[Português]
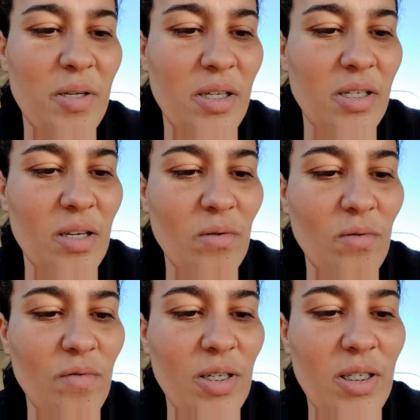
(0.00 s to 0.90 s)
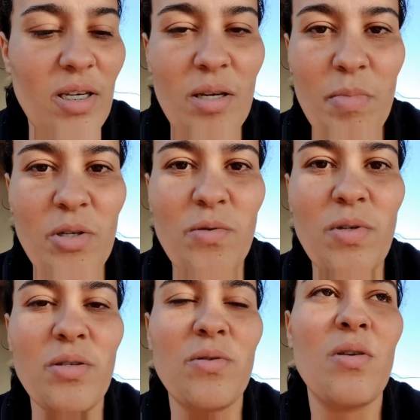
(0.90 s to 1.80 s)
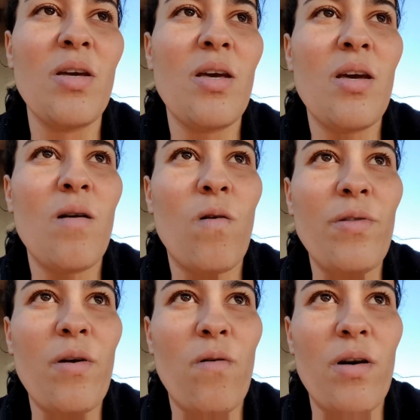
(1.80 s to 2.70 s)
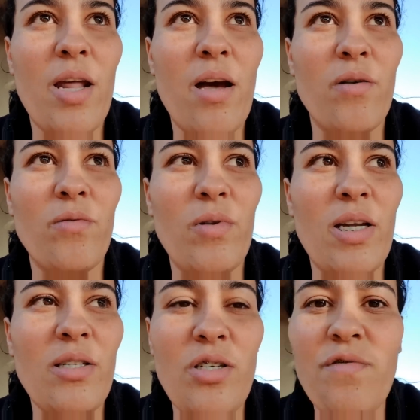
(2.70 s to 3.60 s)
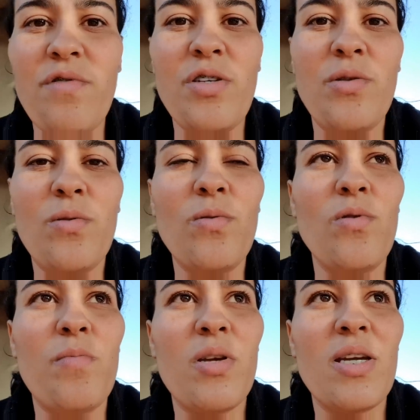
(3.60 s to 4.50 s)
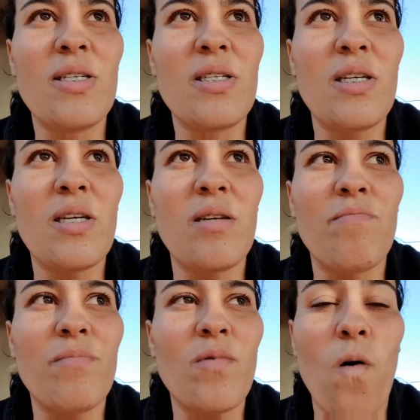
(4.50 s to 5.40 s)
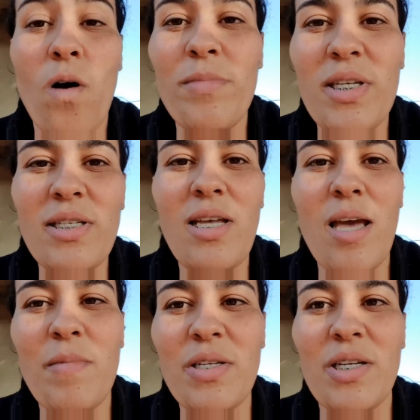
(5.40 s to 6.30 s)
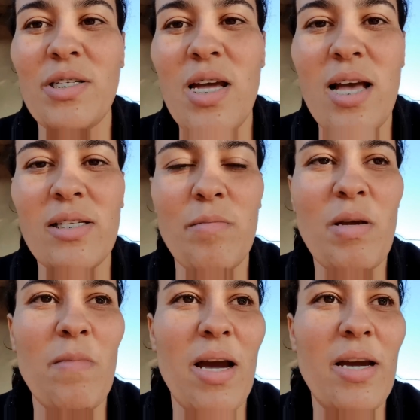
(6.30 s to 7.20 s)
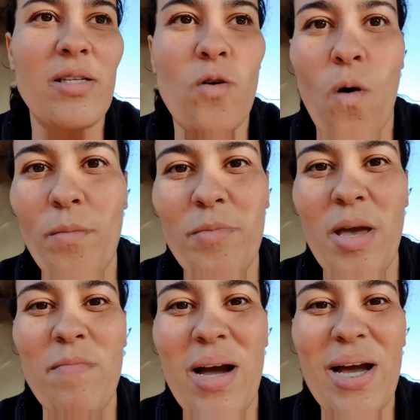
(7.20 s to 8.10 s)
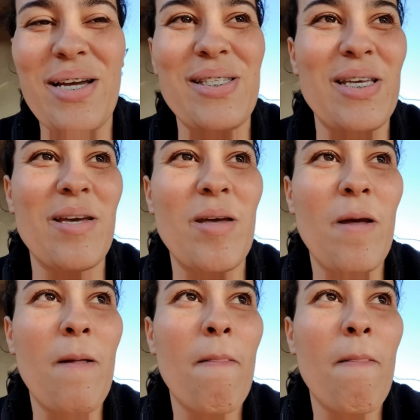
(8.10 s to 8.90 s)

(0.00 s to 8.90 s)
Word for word: Precisando tudo, vai ser prejuízo. Quando é o Ronaldo, eles dividem tudo, porque assim, homem, vocês sabem, né, gente? Gasta bem mais, come bem mais. É...